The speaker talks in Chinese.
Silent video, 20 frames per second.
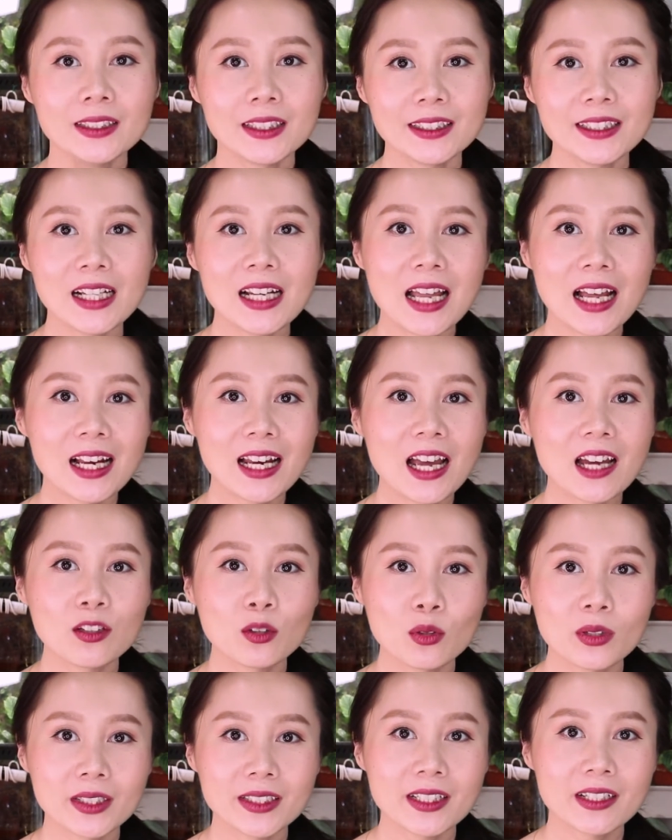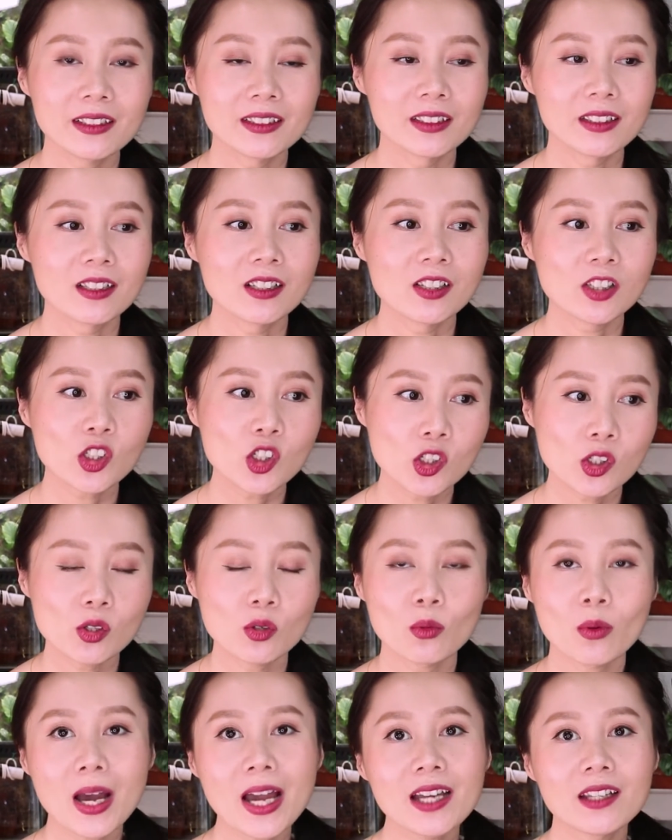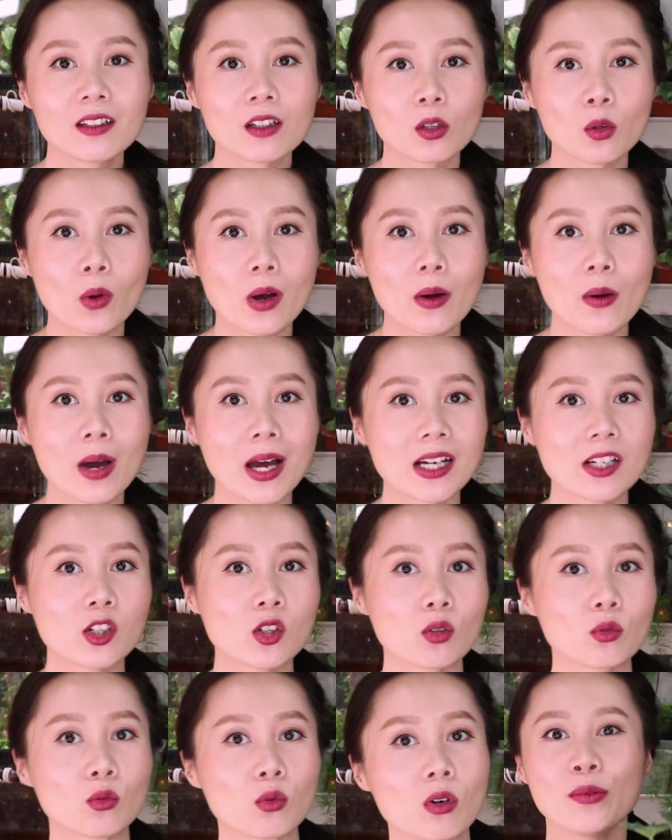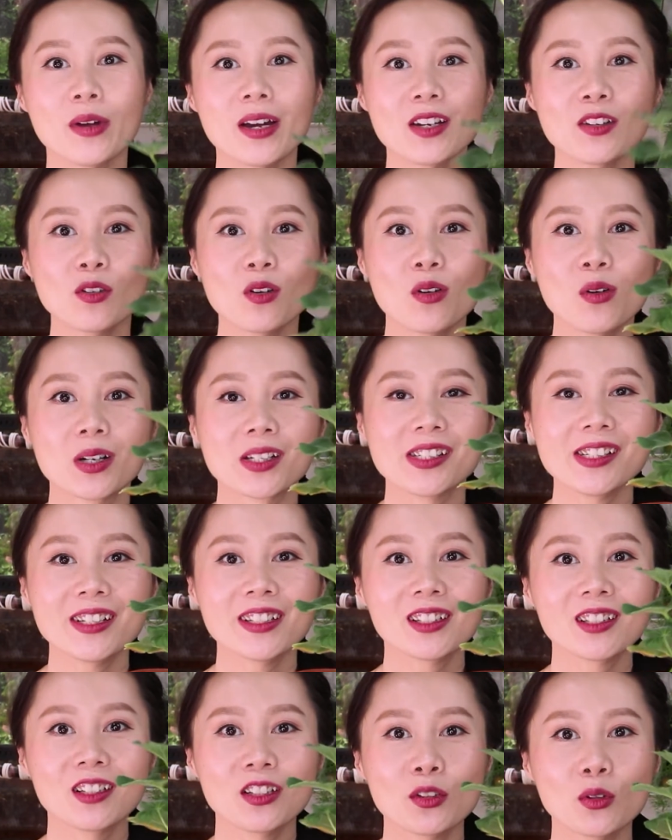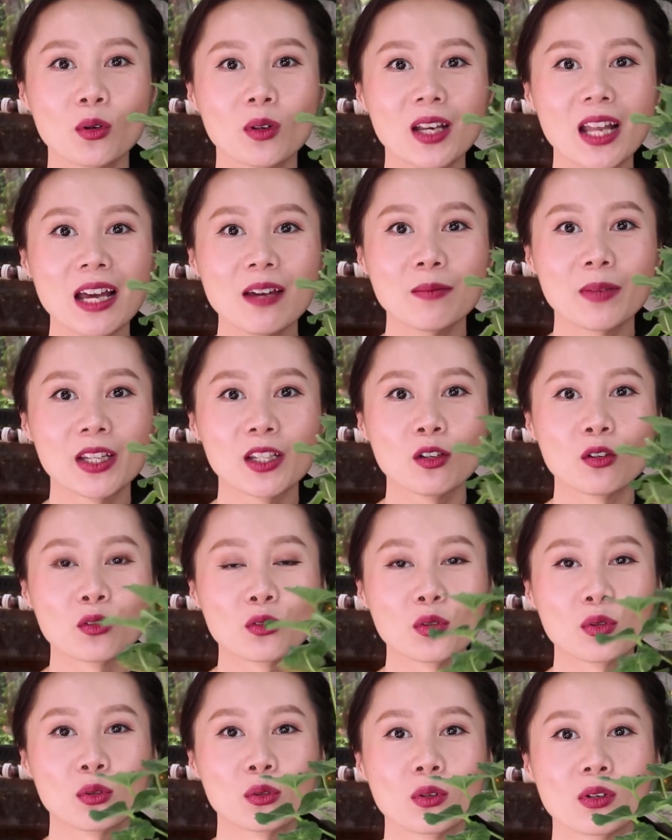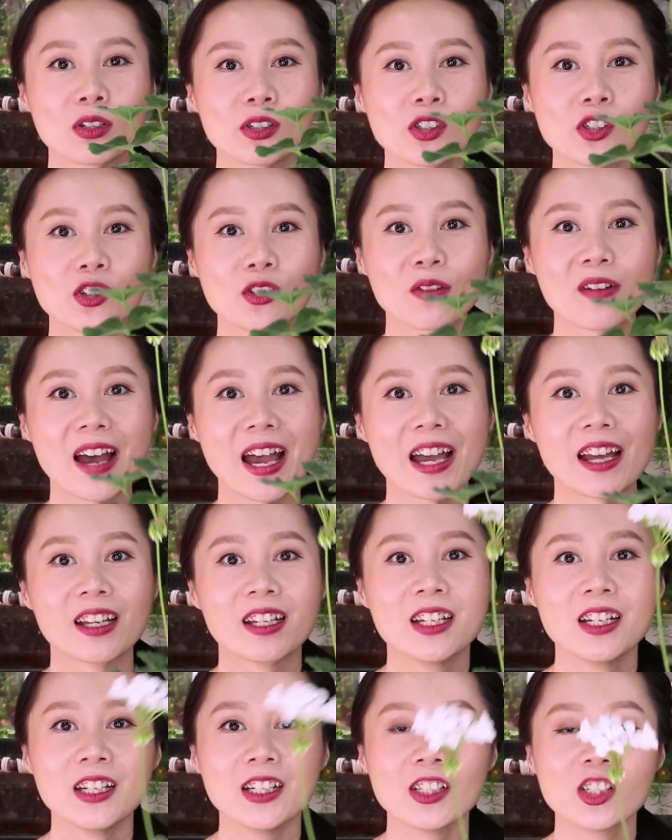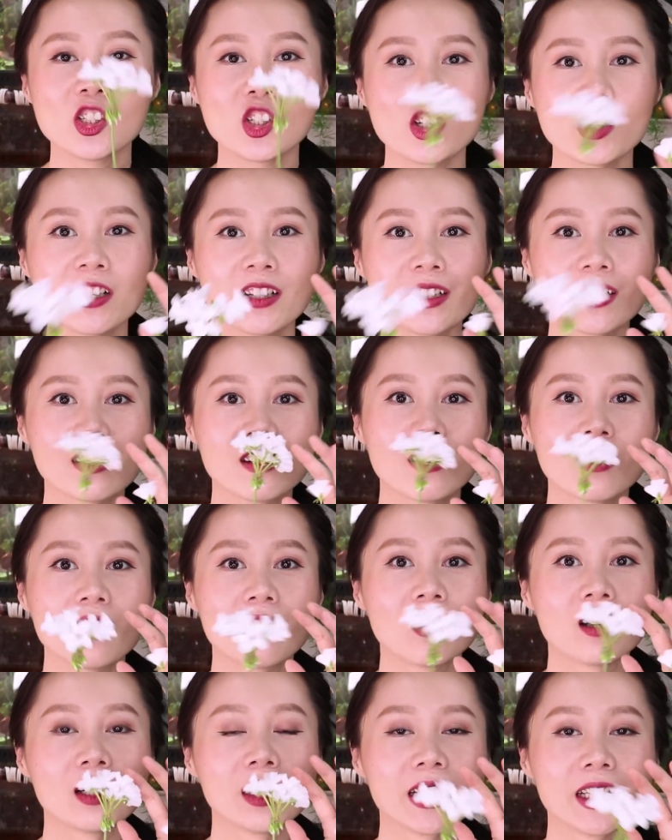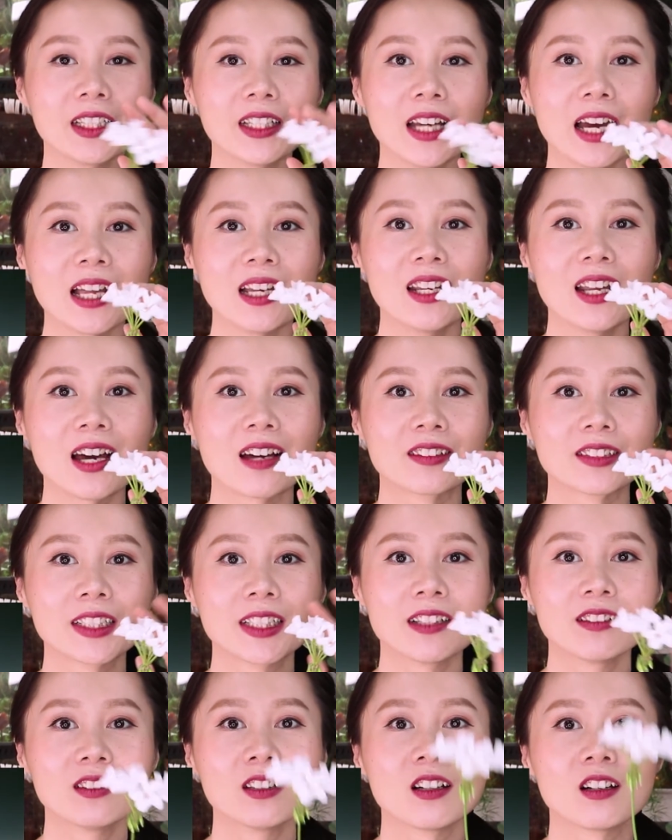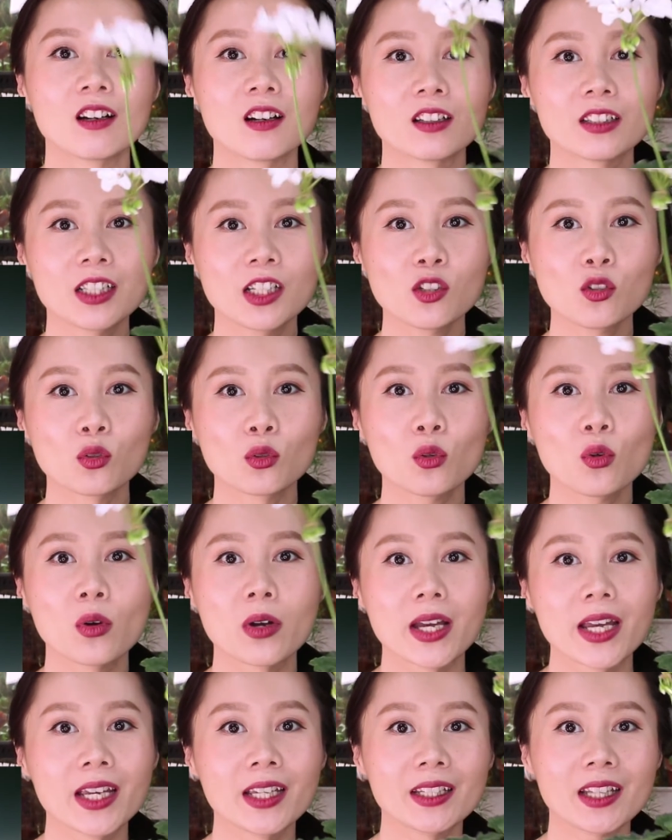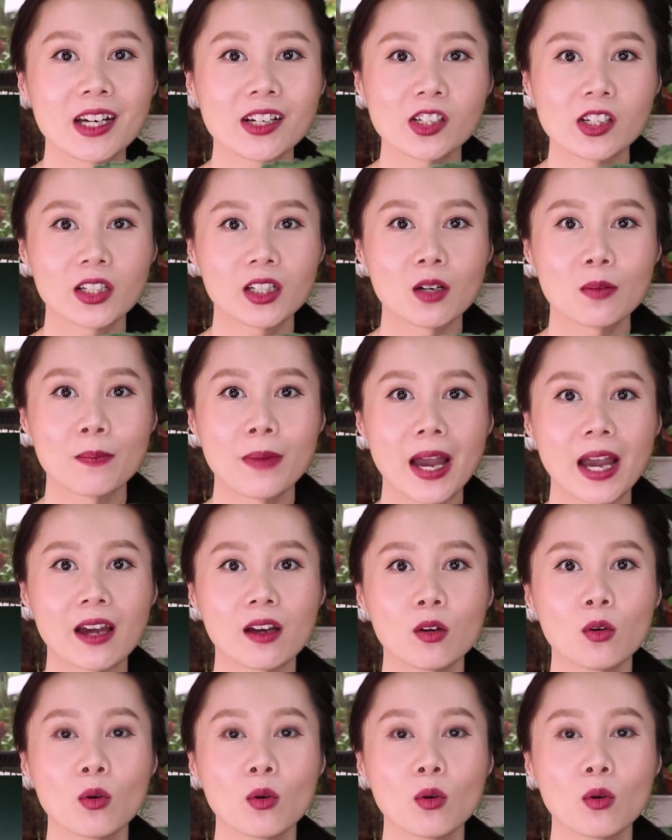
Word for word: 接下来来推荐一个室外的观花植物，虽然说我这一棵从来没有去过室外，是一个灵感两千的天竺葵，它是一个白